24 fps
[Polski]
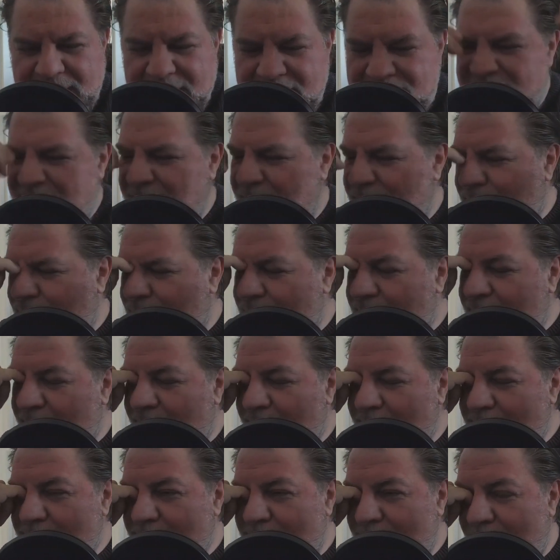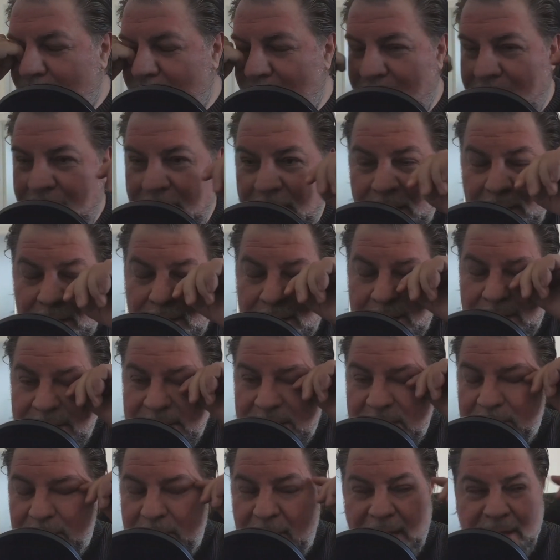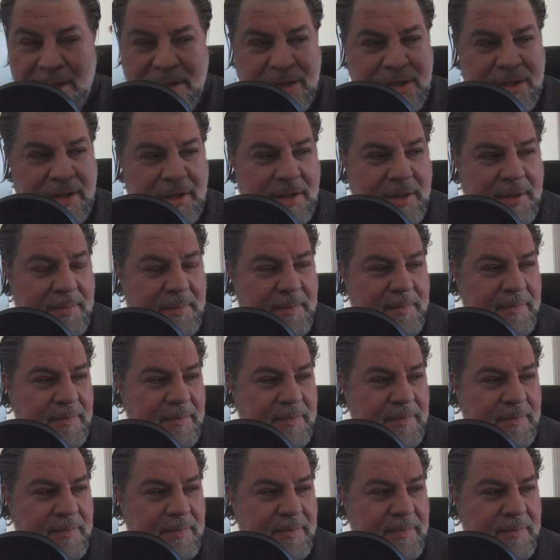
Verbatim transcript: tym podcastem, z branży,